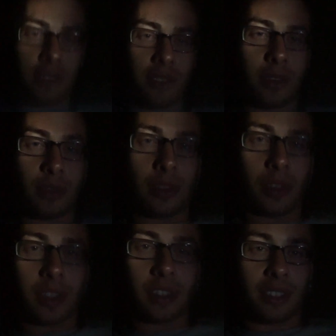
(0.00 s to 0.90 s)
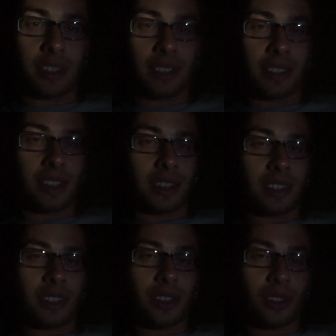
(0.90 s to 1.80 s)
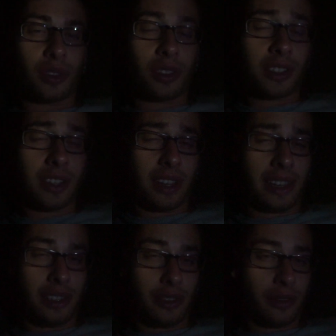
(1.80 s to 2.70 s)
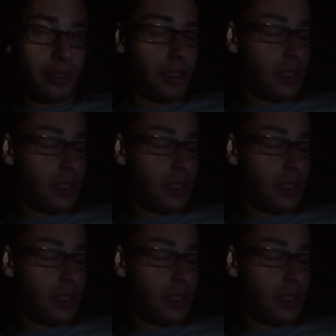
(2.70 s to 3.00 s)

So Freunde, es ist jetzt kurz nach elf.